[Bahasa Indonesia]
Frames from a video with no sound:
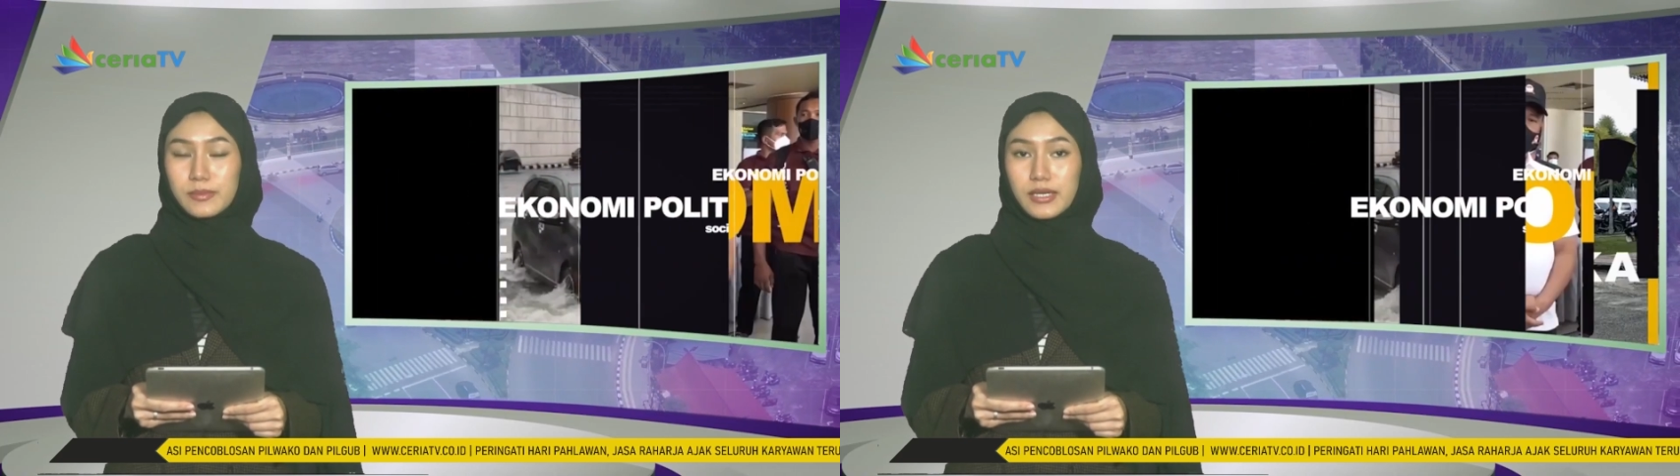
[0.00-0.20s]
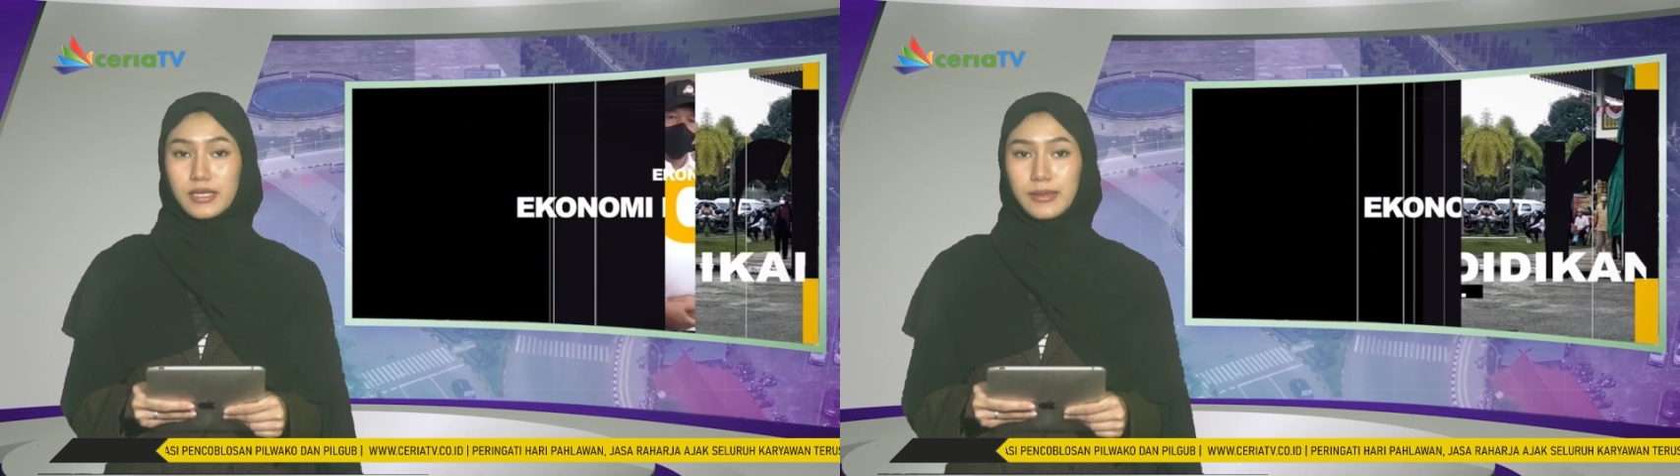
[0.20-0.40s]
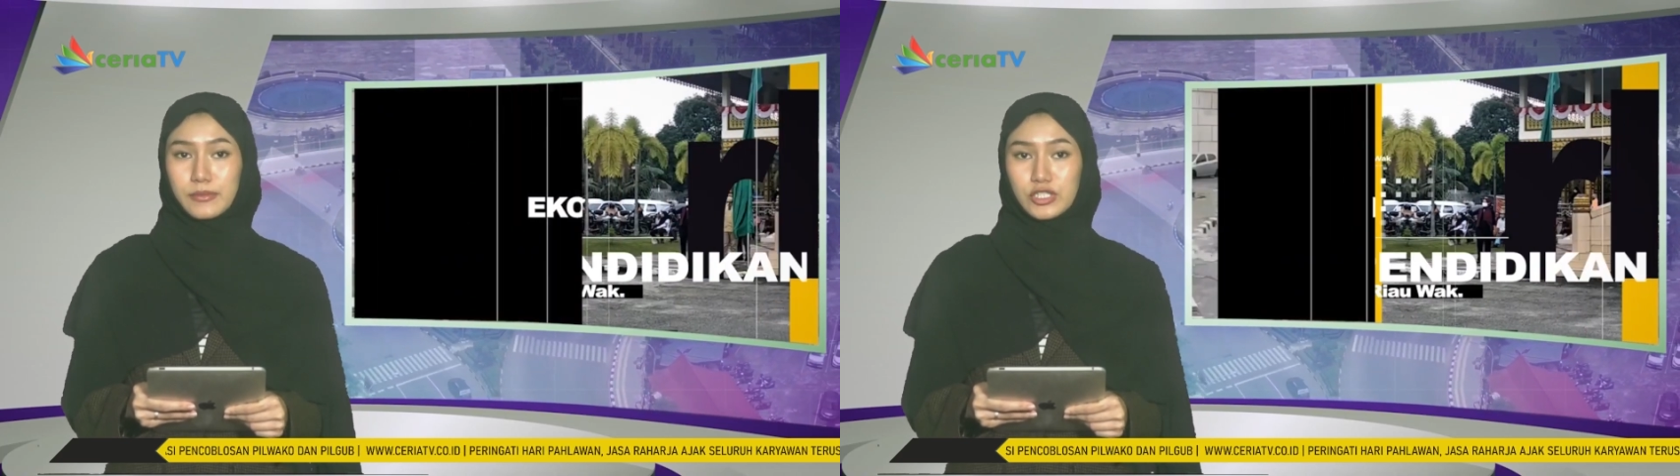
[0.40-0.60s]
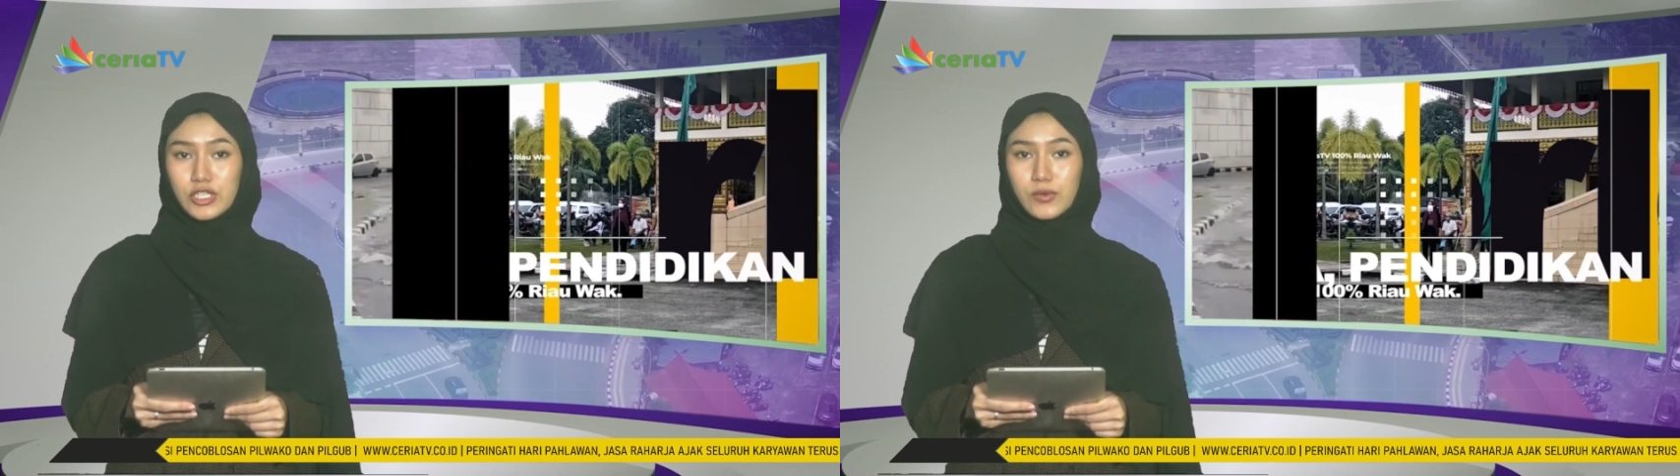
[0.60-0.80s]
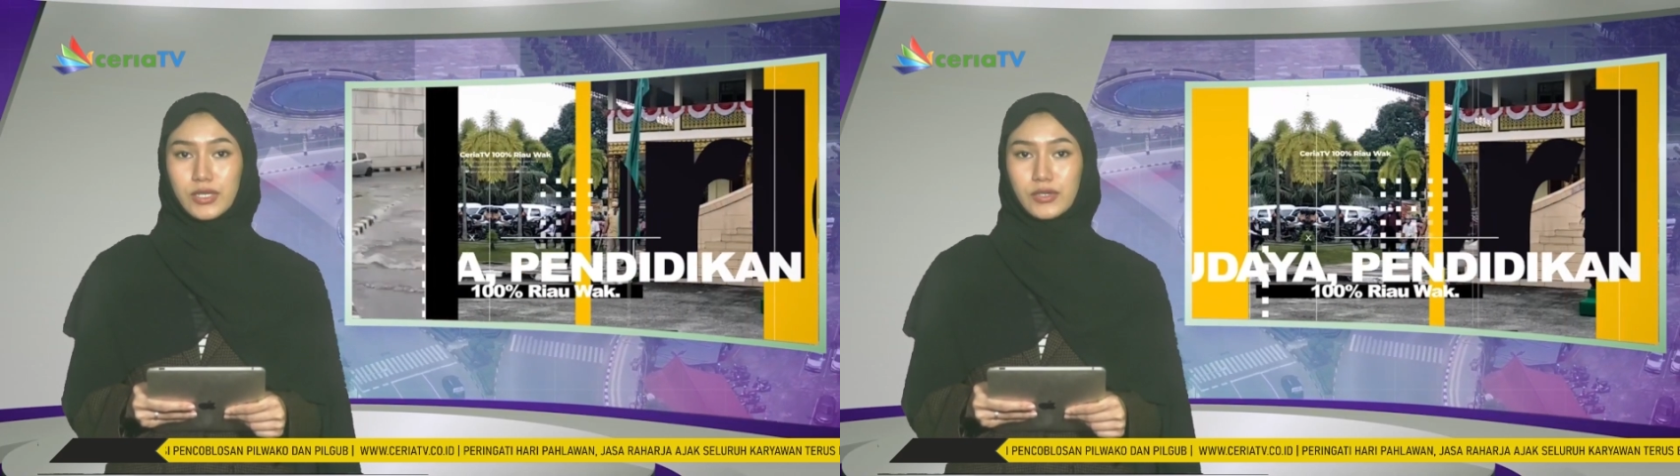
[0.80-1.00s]
malam,
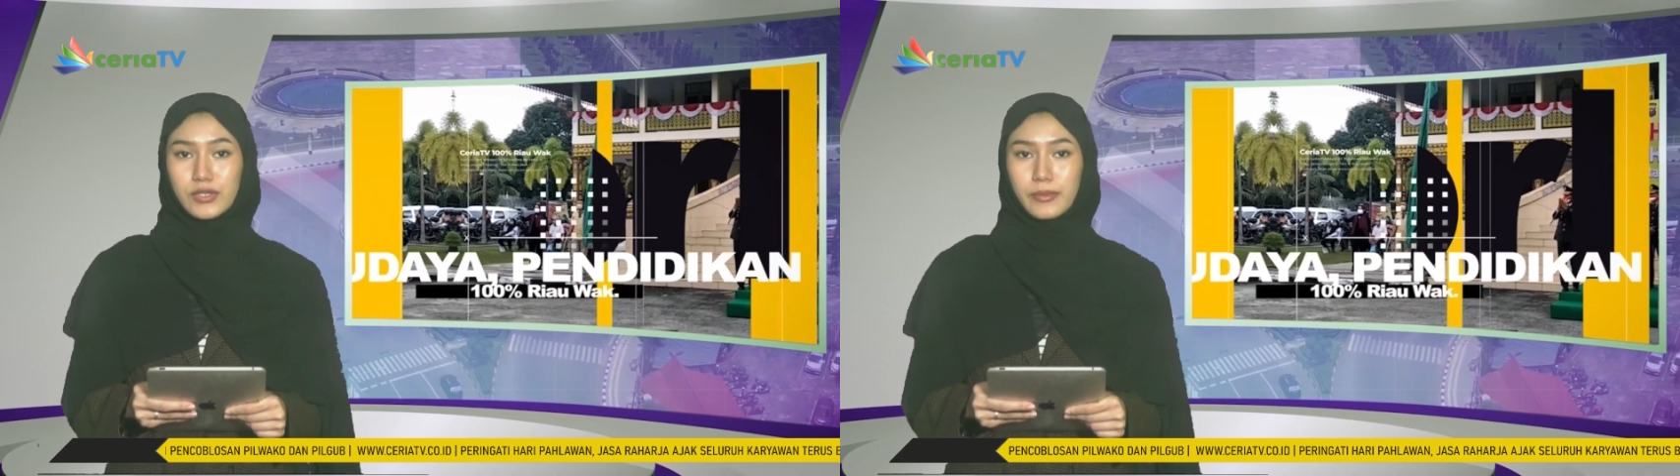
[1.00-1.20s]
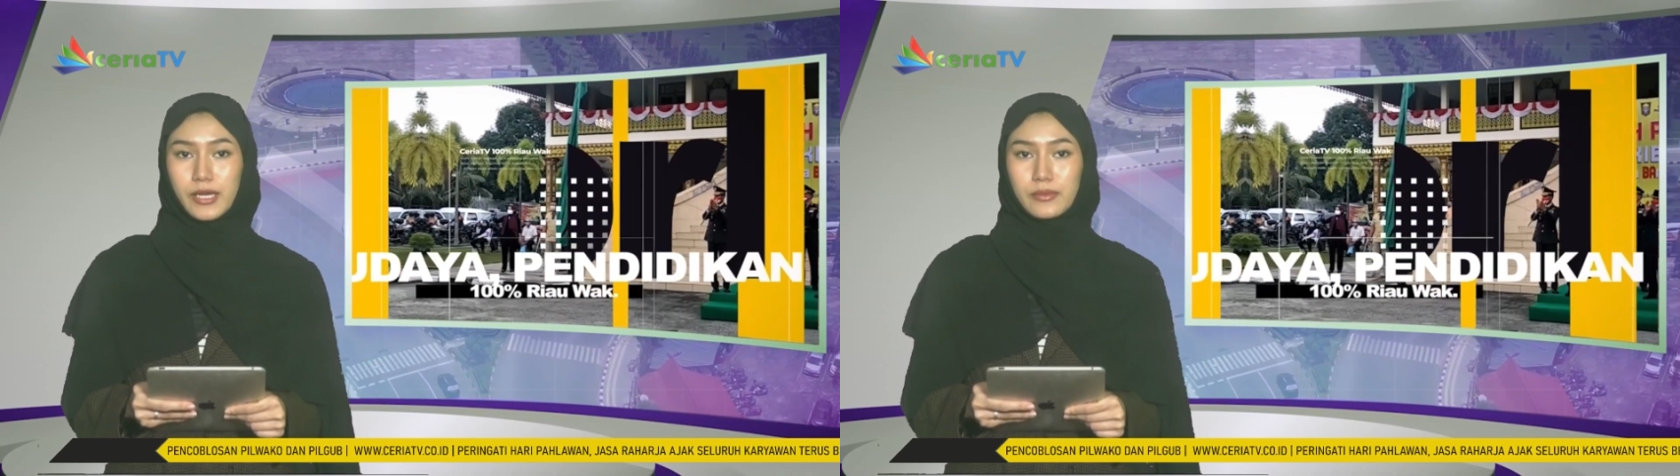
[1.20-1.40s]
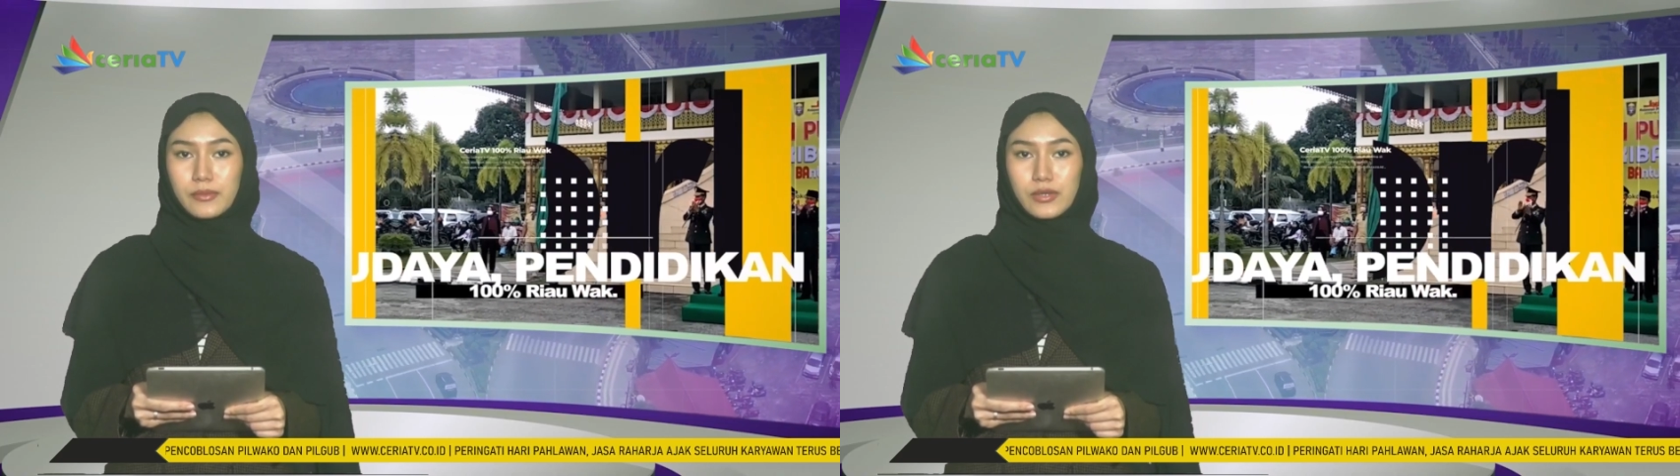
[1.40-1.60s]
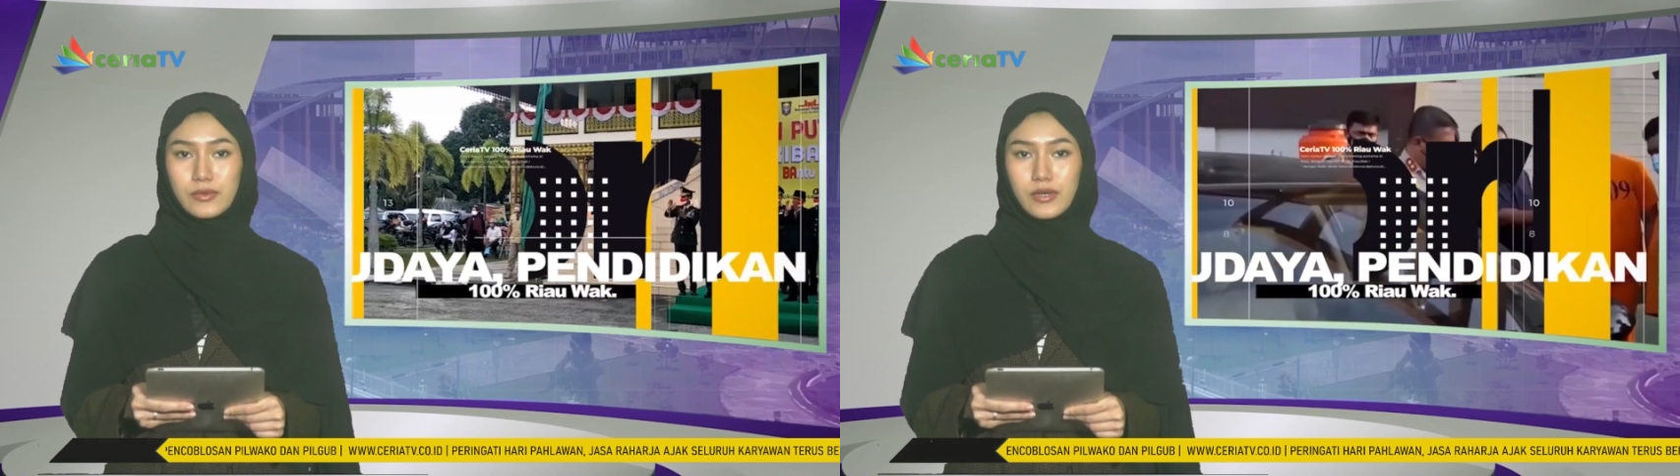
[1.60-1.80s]
Calon Wali Kota Pekanbaru,